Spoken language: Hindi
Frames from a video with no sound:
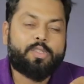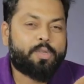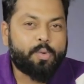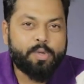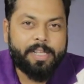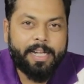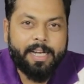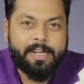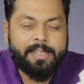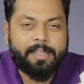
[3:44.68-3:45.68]
स्नूज नहीं
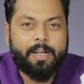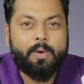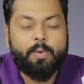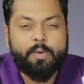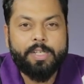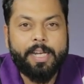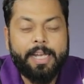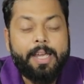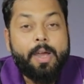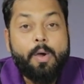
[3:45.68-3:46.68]
कर सकता हूँ कुछ नहीं